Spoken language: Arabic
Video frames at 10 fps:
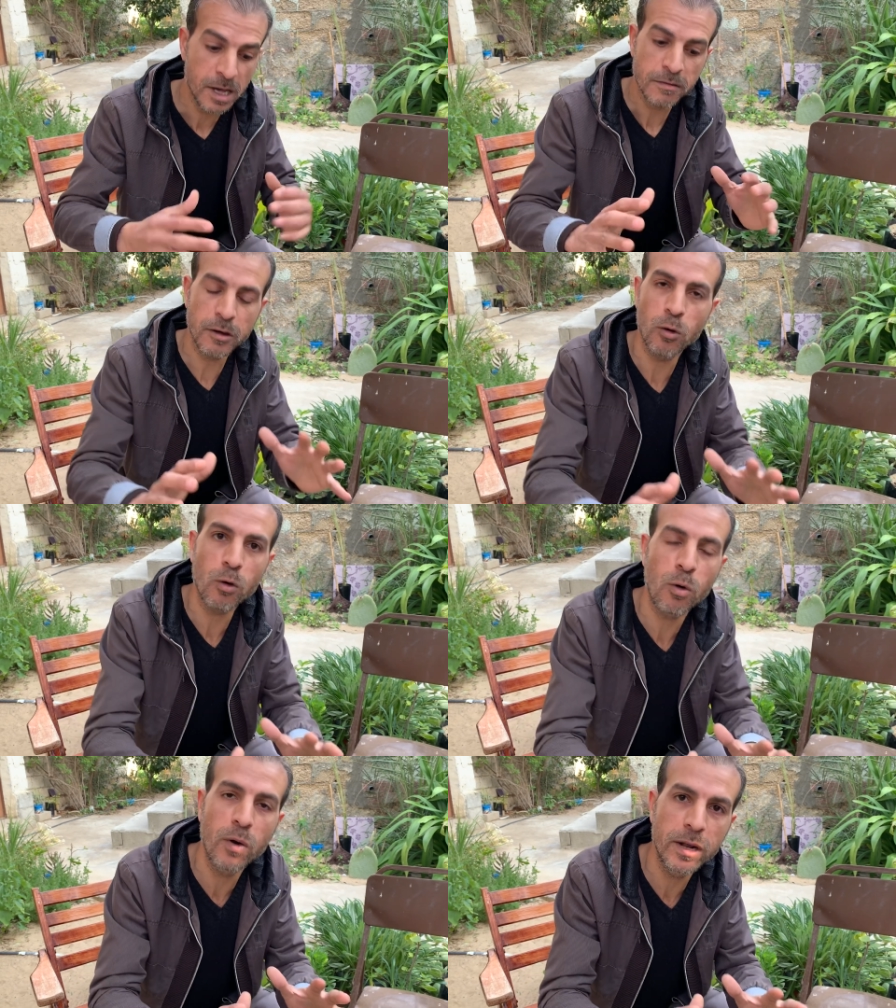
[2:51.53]

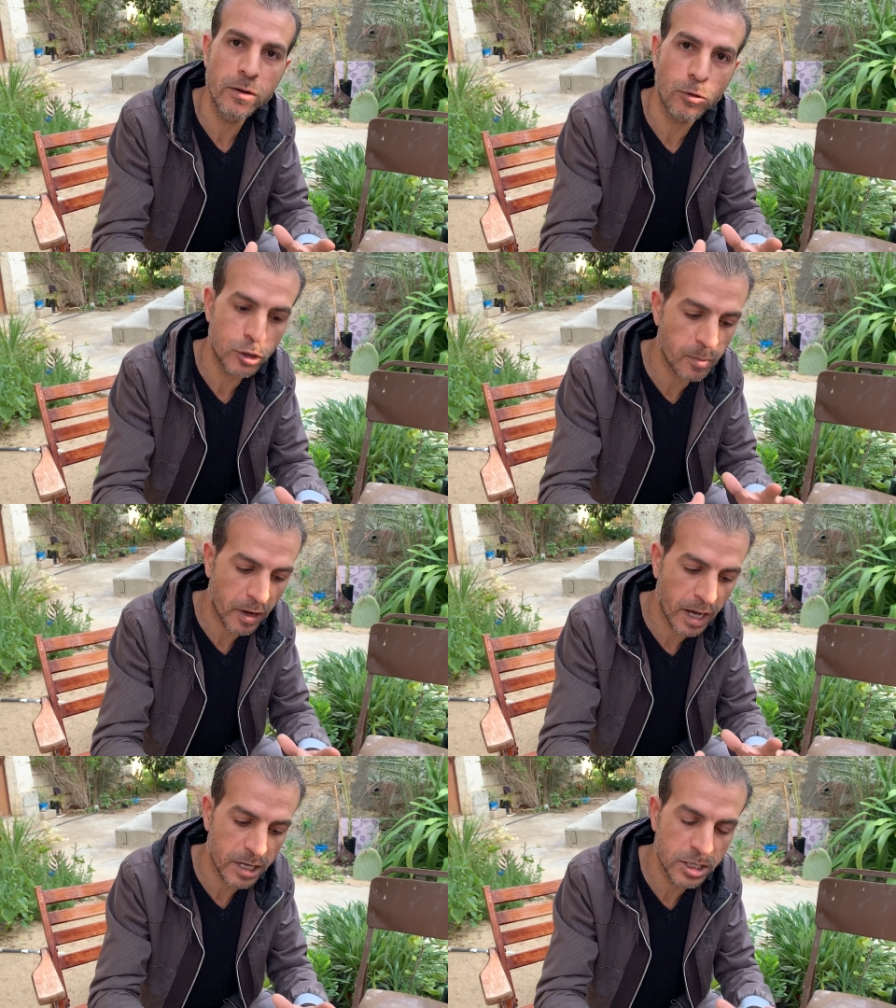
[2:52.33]
فالأقحوان عشبة
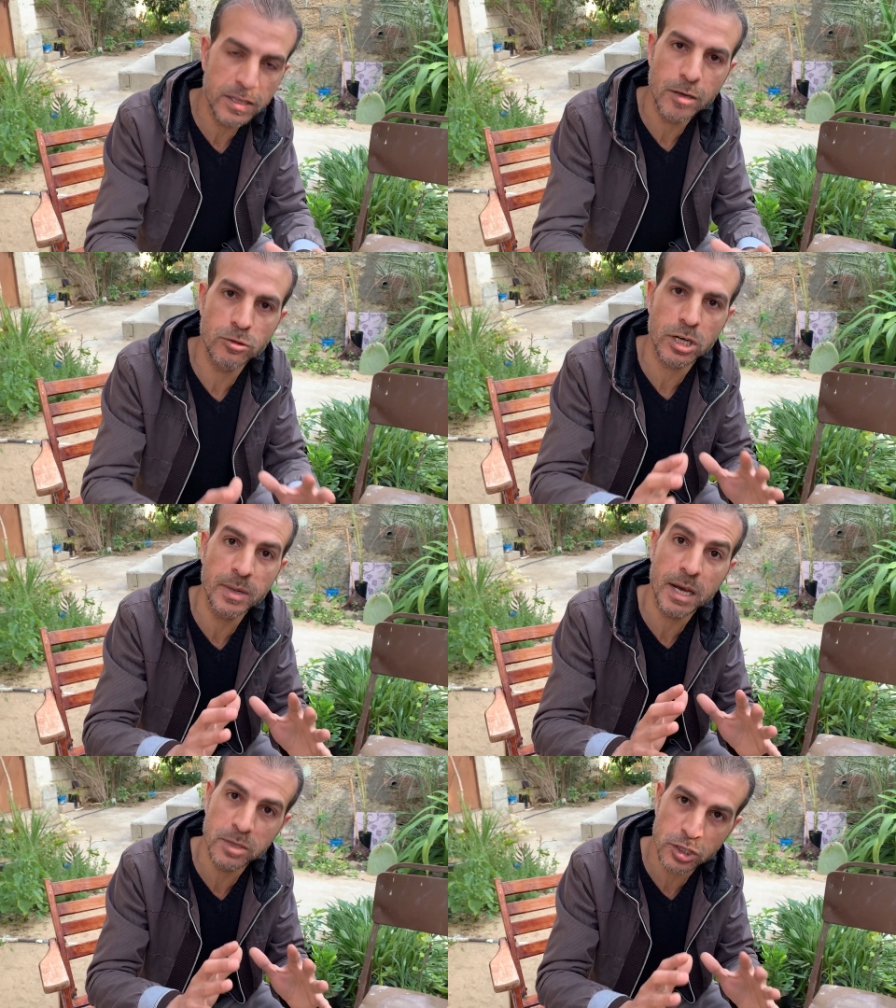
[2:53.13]
رائعة جدا
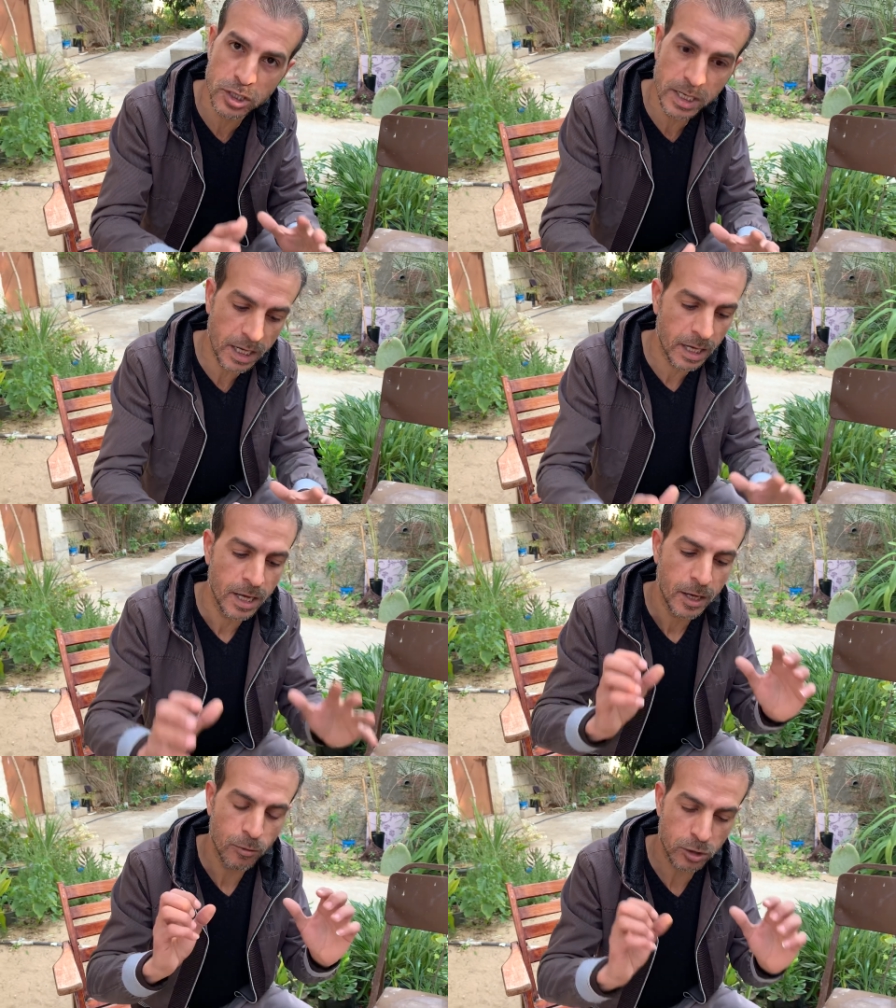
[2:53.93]
وشبيهة بالشيح
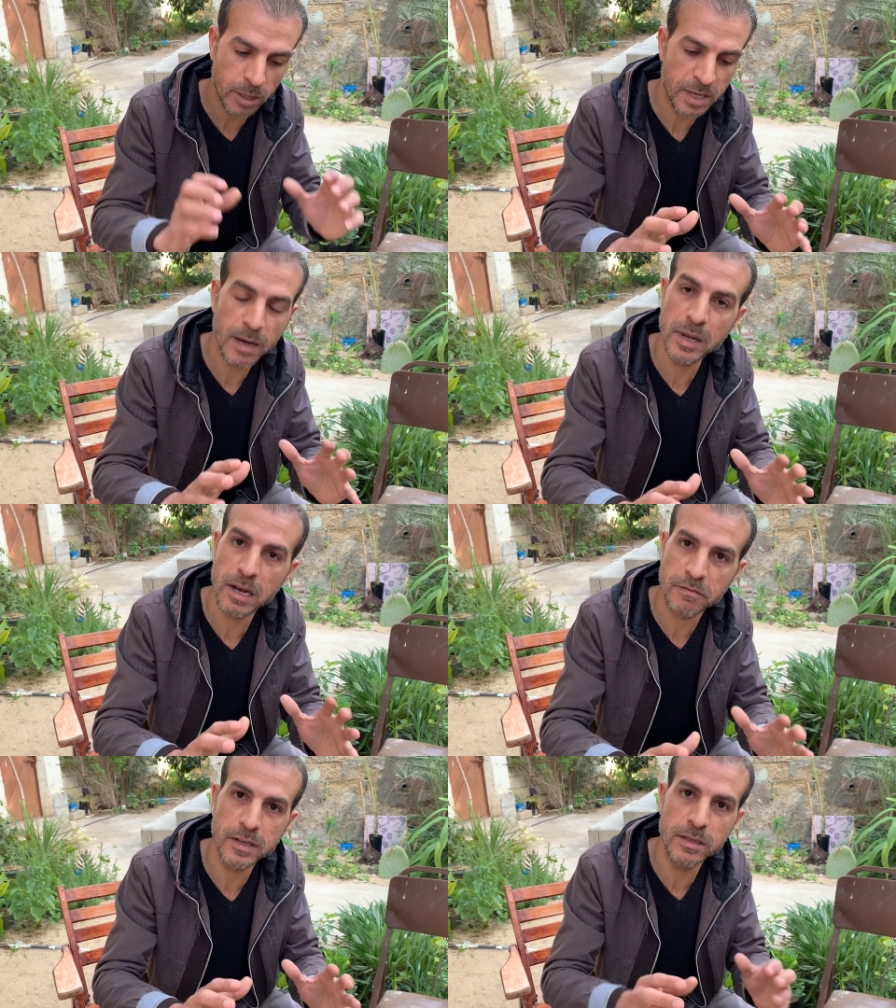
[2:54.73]
وشبيهة
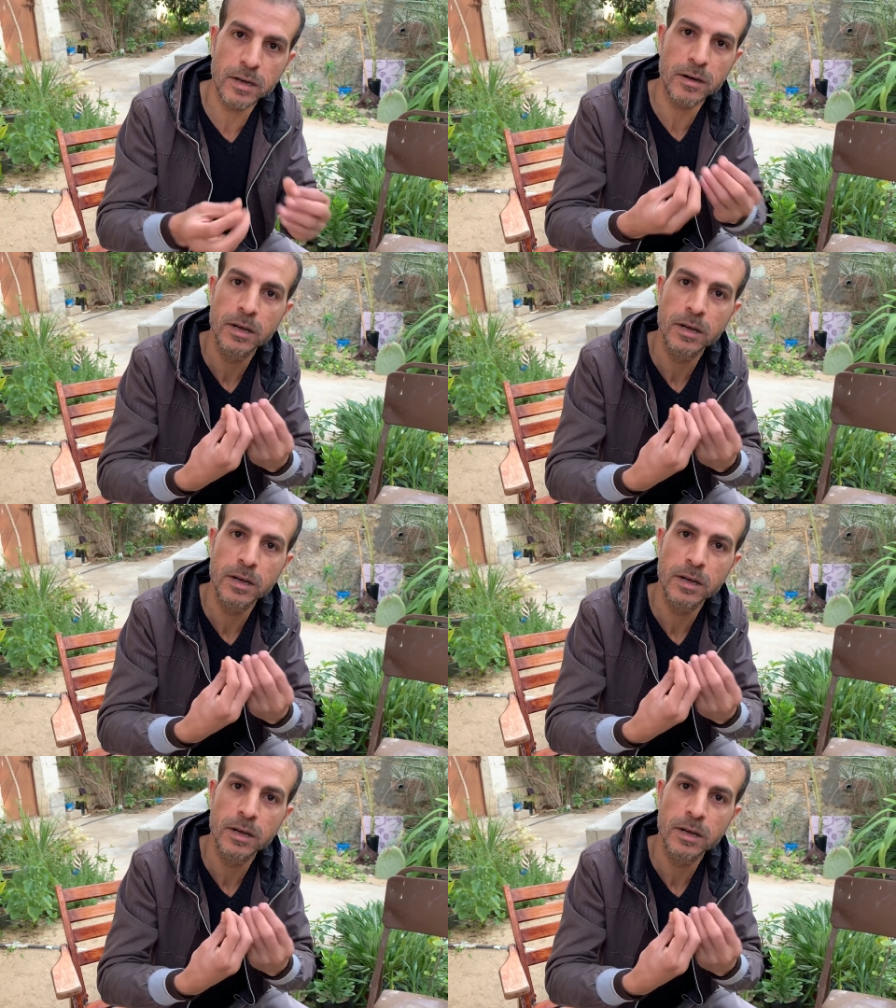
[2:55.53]
باللافندر